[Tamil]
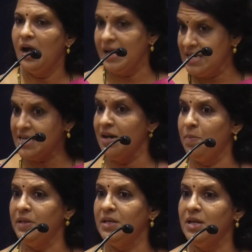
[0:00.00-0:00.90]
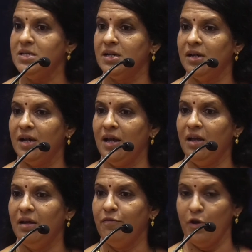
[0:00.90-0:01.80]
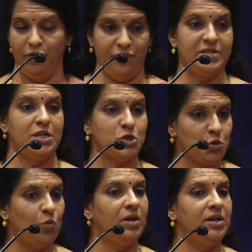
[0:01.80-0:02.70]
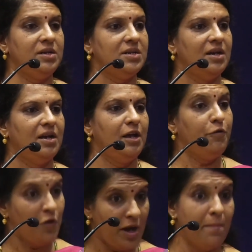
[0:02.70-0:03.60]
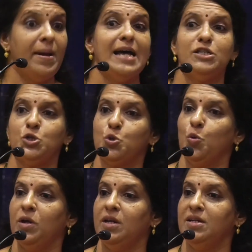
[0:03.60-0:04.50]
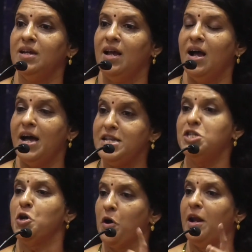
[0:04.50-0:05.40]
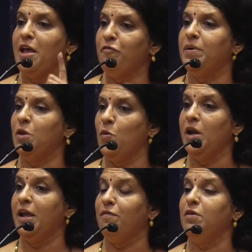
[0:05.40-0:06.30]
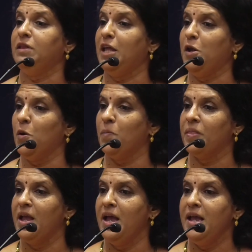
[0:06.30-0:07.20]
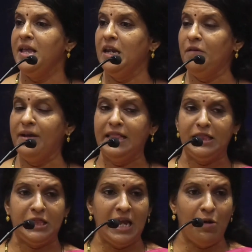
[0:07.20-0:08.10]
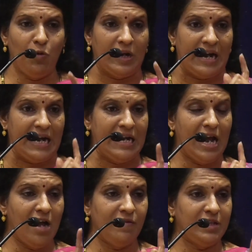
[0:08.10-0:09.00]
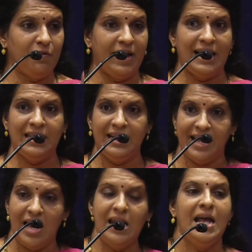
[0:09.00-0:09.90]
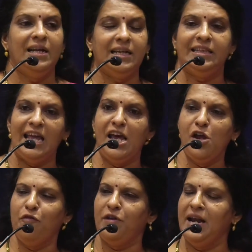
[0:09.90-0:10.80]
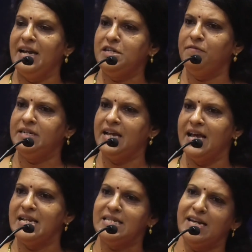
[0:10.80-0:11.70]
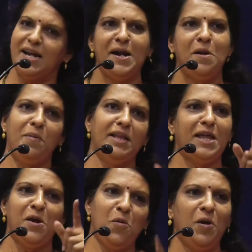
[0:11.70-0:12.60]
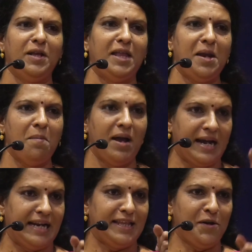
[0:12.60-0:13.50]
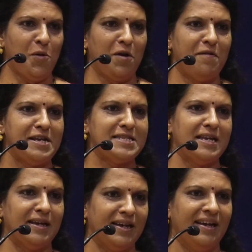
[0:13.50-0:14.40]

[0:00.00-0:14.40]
ஐன்ஸ்டீனை பற்றி தெரிஞ்சுக்குங்க இஃப் யூஆர் எ ஃபிசிக்ஸ் ஸ்டூடெண்ட் இஃப் யூஆர் எ மேத்ஸ் ஸ்டூடெண்ட் ஐன்ஸ்டீனோட லைஃப் பற்றி உங்களுக்கு எவ்வளோ தெரியும் இருபத்தி ரெண்டாவது வயதில் தான் இந்த தியரி ஆஃப் ரிலேட்டிவிட்டி ஐன்ஸ்டீன் கண்டுபிடித்தார்னு உங்களுக்கு தெரியுமா கிட்டத்தட்ட உங்கள் வயசு